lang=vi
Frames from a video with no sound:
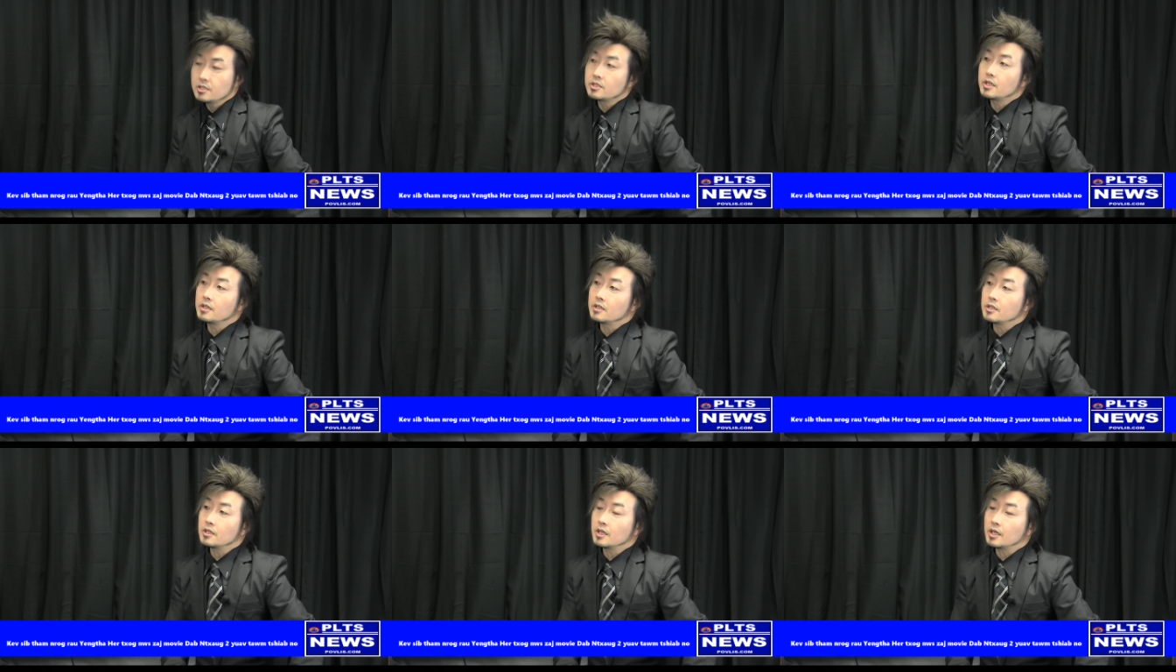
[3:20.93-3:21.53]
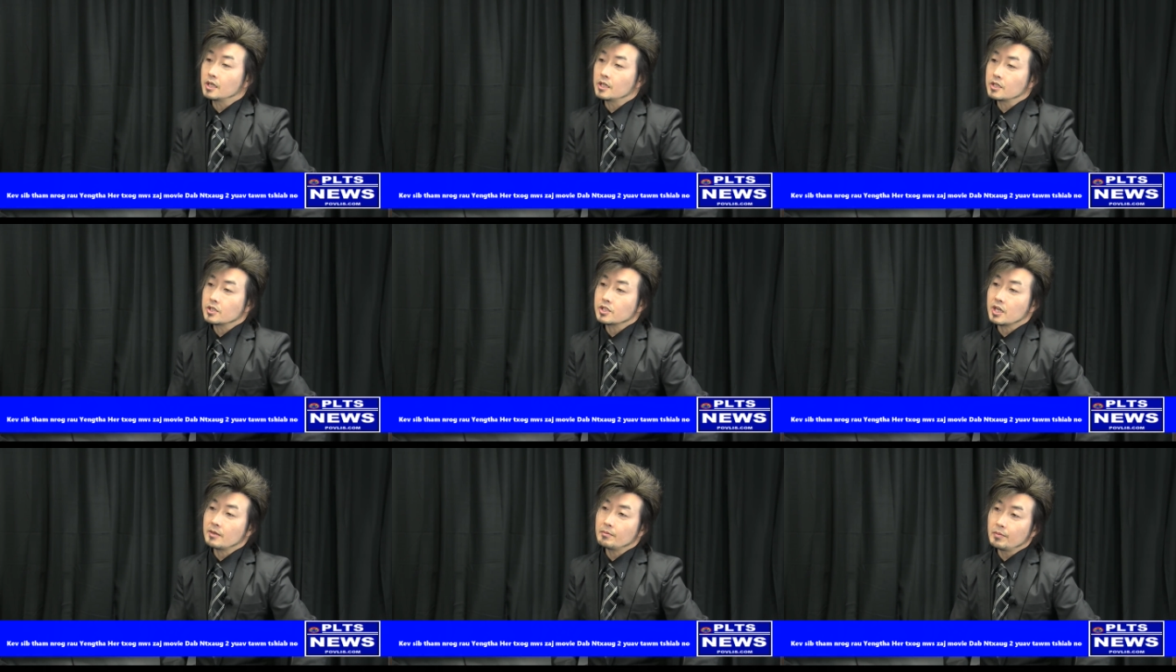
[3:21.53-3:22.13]
chỉ ờ,
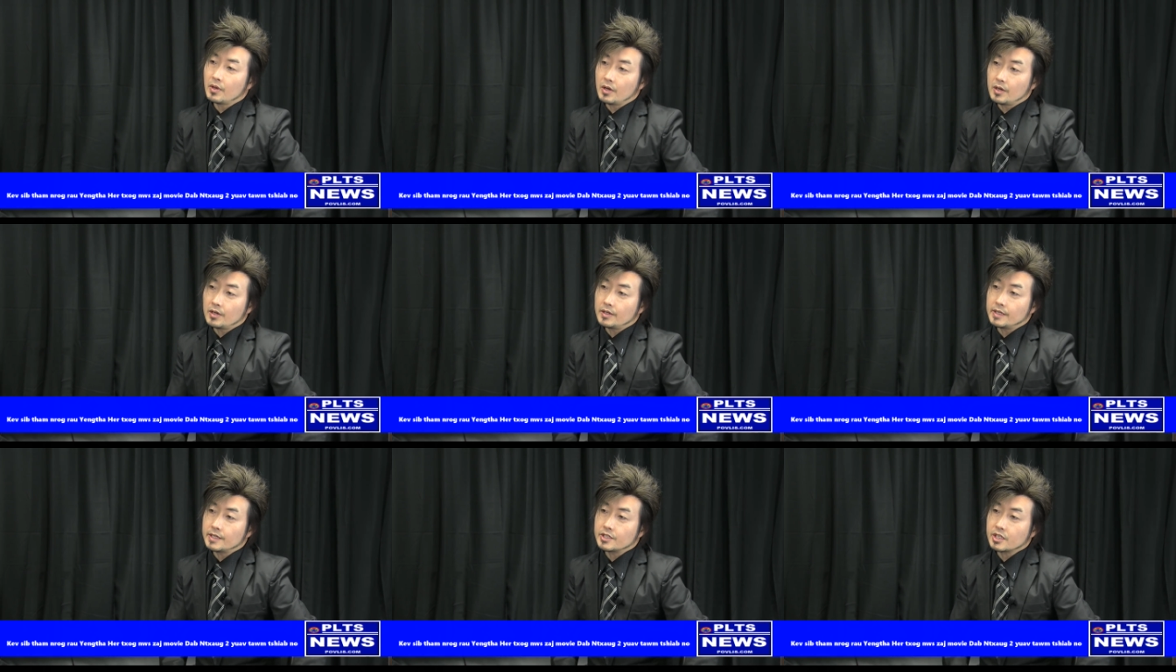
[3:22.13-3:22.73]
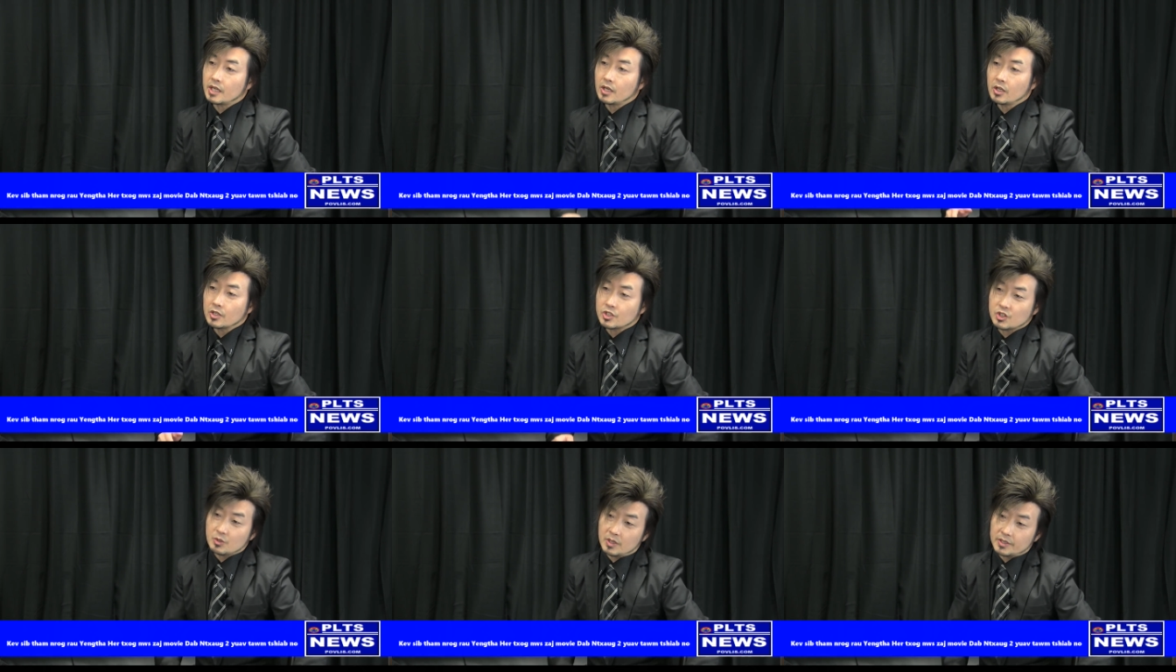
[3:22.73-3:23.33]
sam lo sát
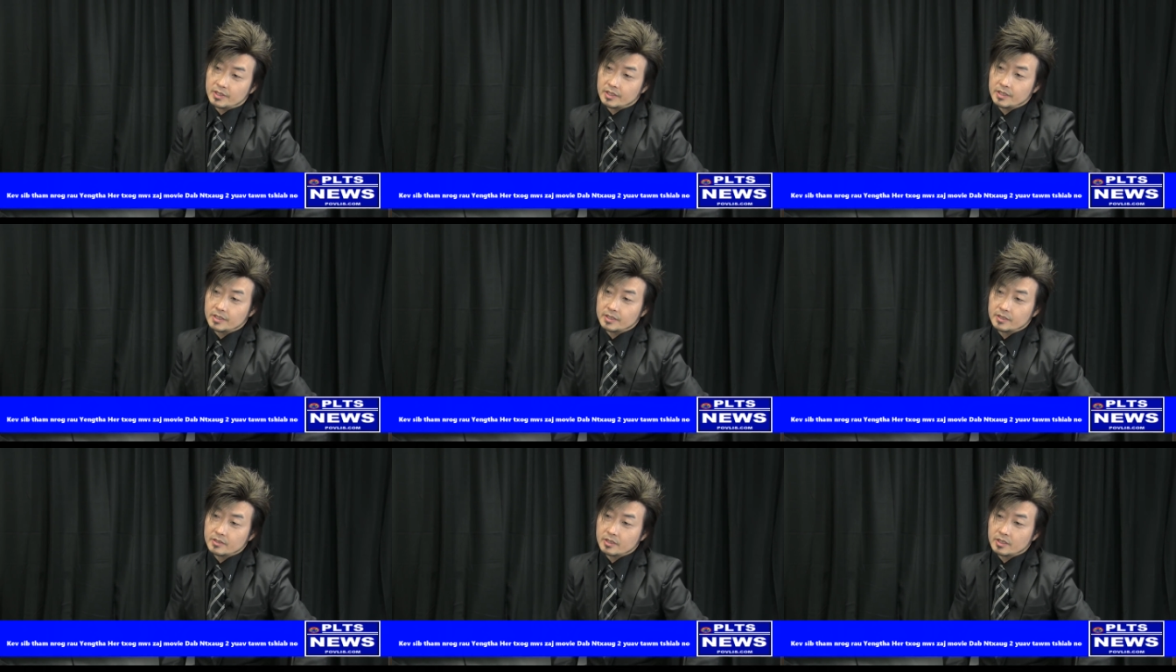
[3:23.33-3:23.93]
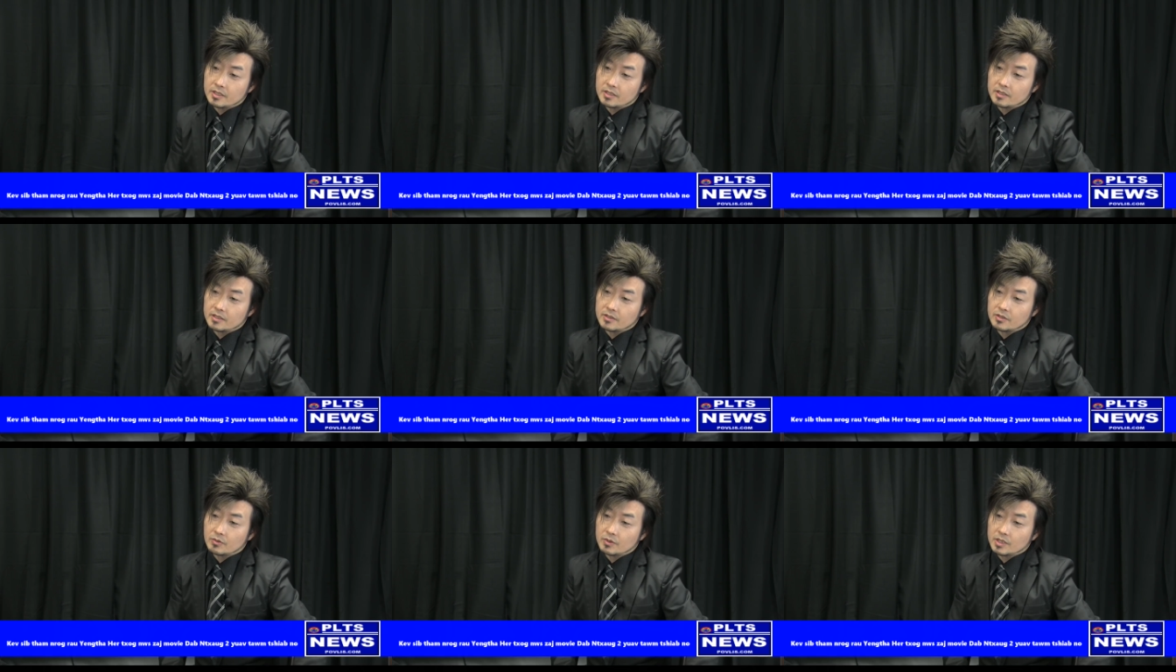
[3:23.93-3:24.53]
lọt chuẩn đỡ nó
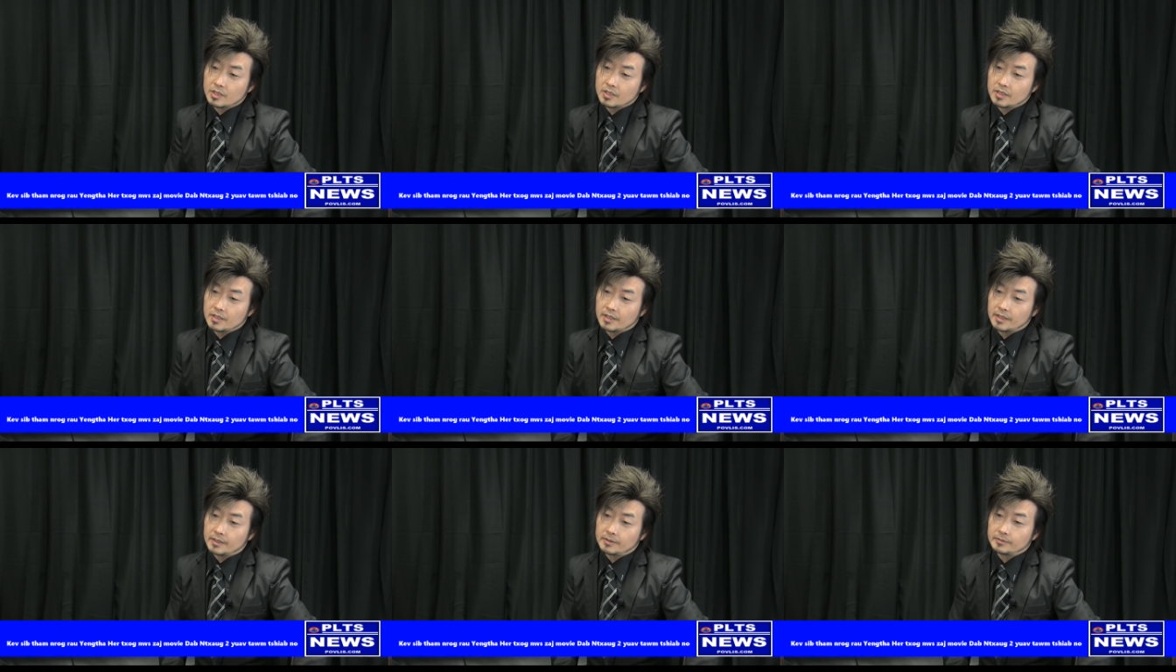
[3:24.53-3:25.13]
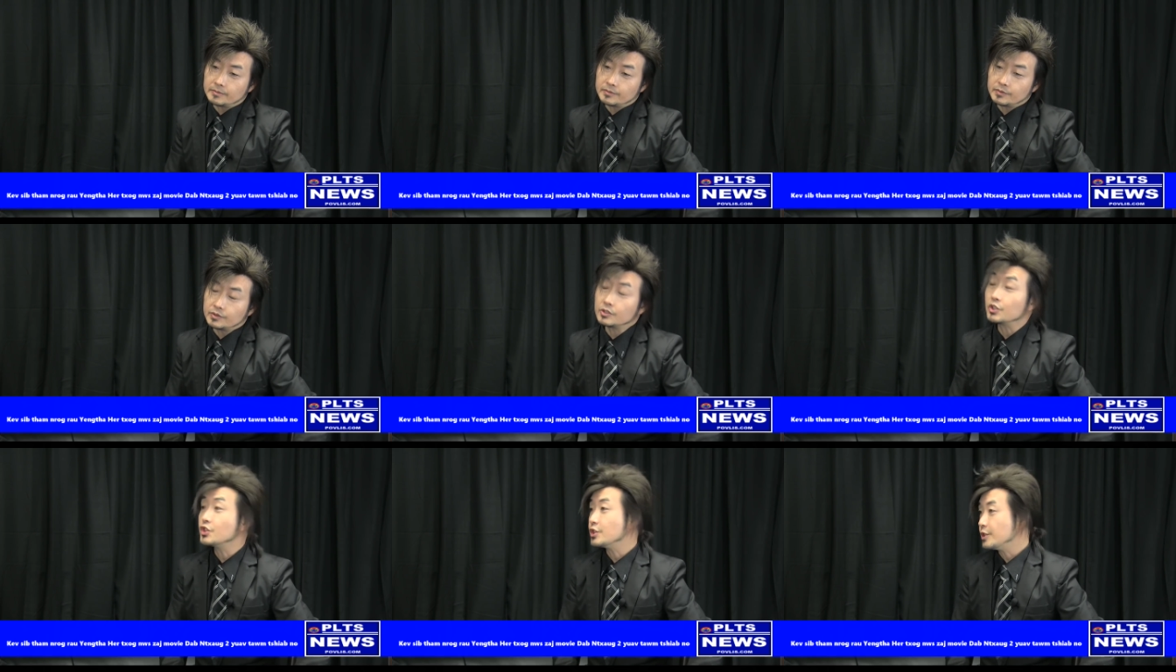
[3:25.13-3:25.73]
chỉ dùng đi
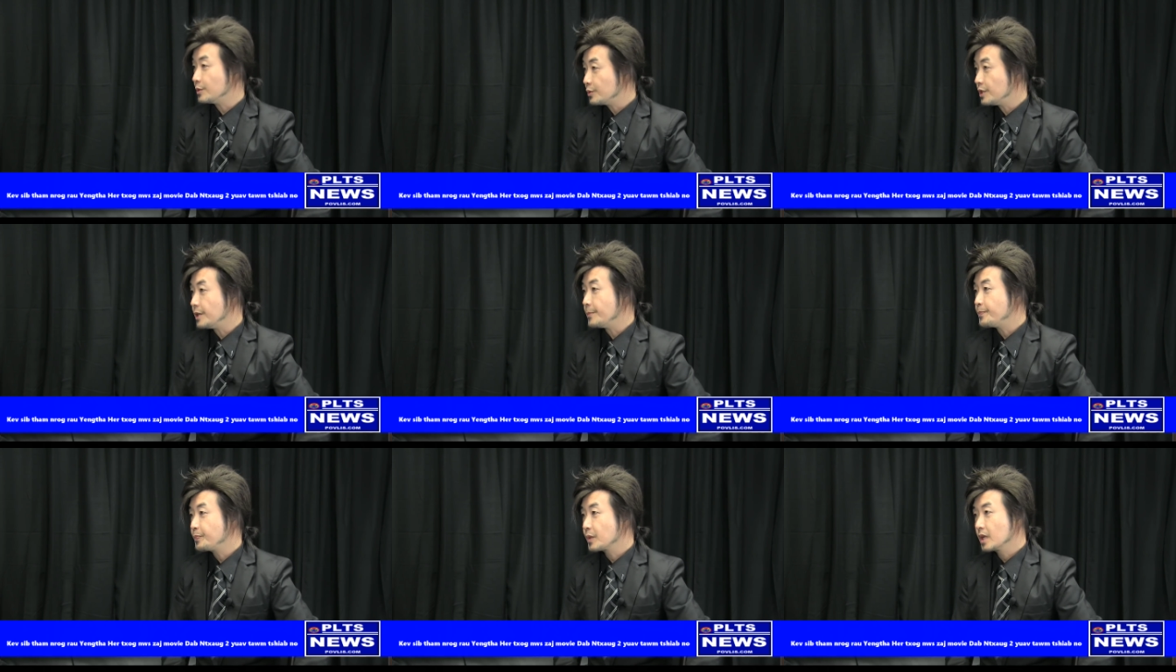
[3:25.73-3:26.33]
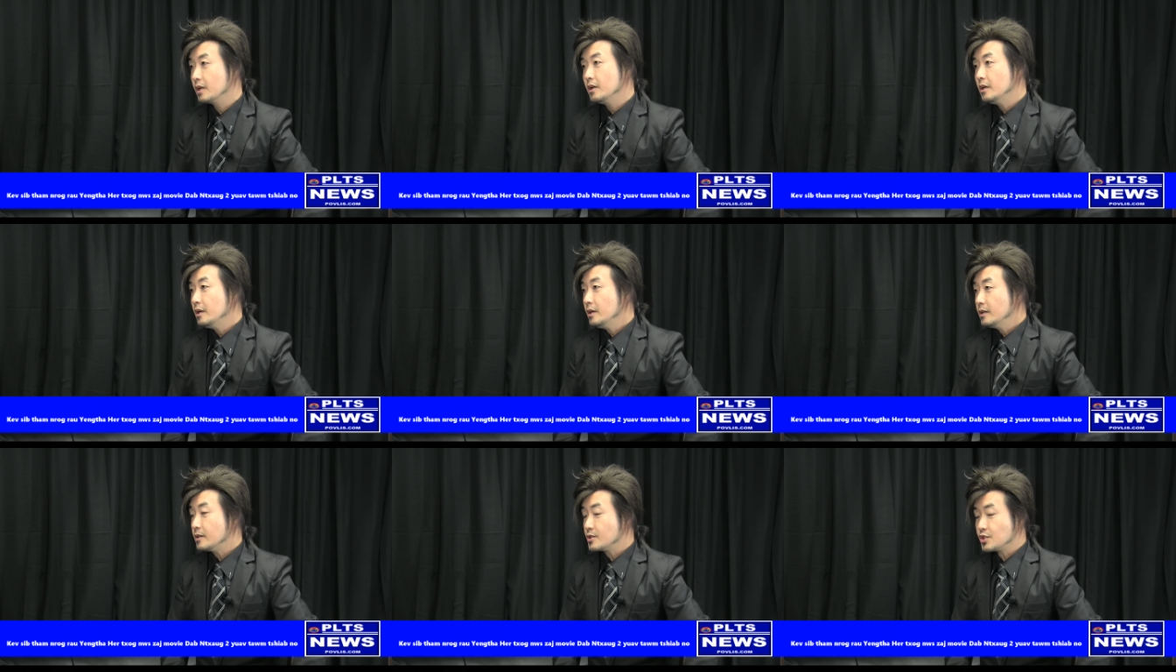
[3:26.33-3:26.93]
nữ chỉ dùng gì
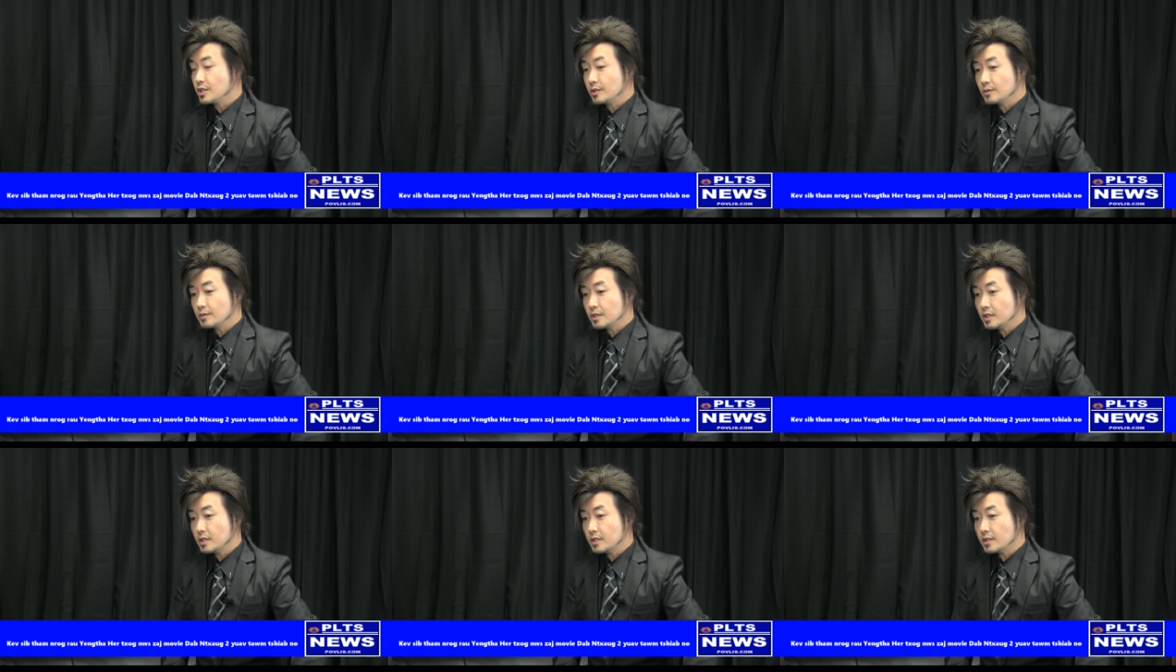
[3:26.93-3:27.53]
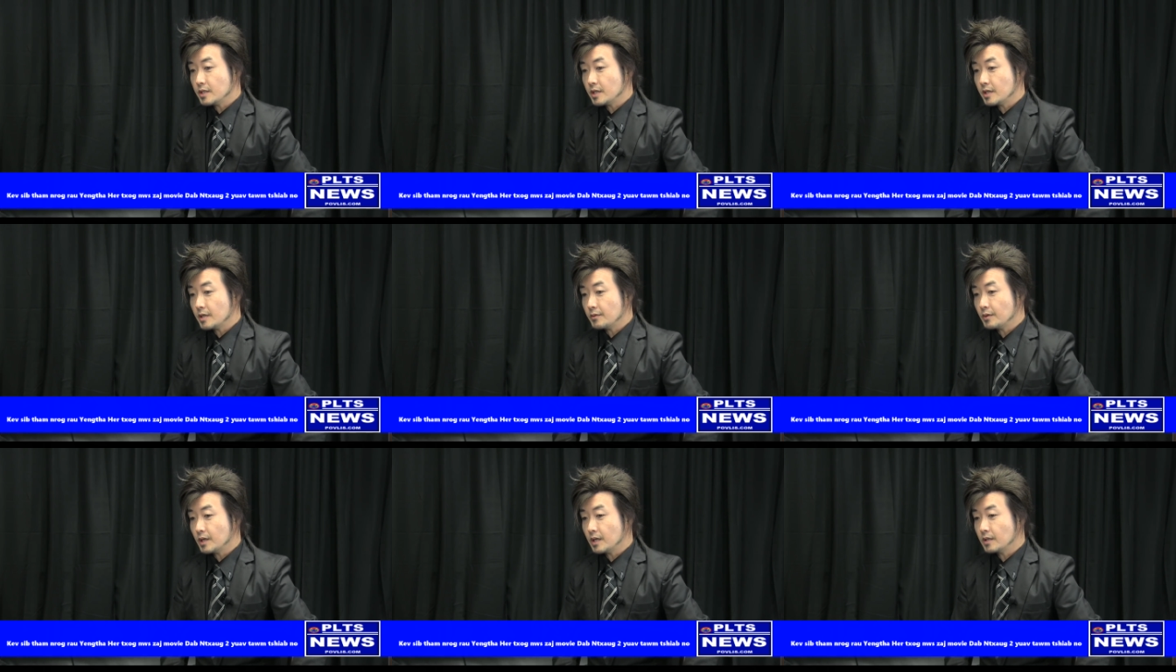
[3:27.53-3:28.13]
nữ chỉ dùng gì
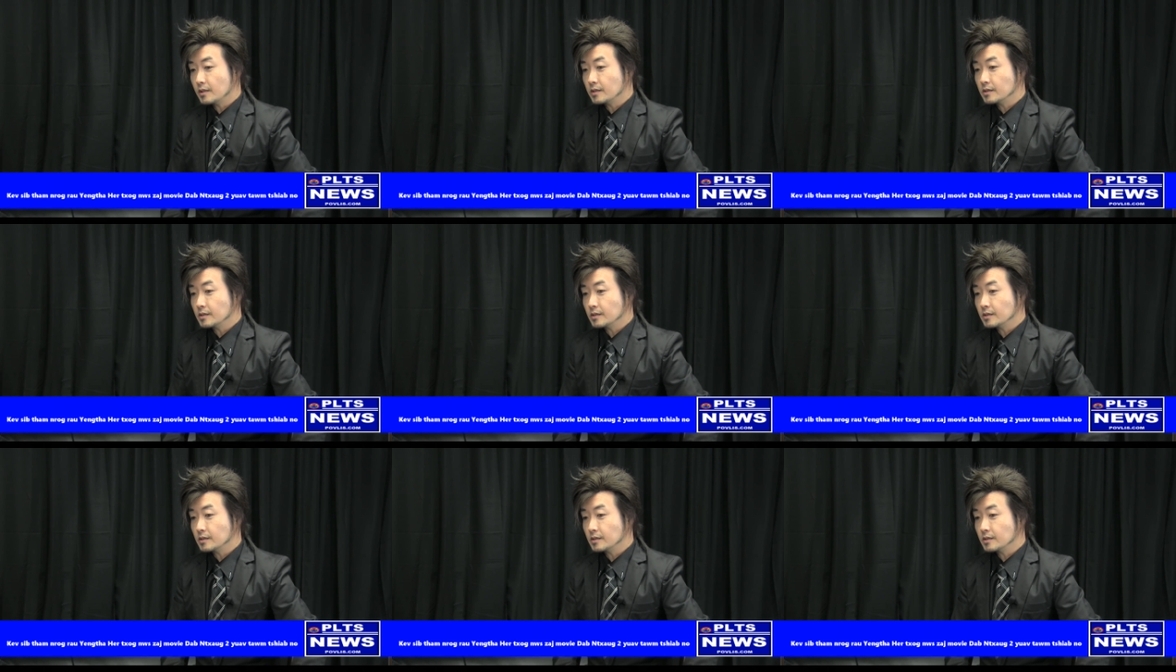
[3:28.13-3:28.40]
chỉ và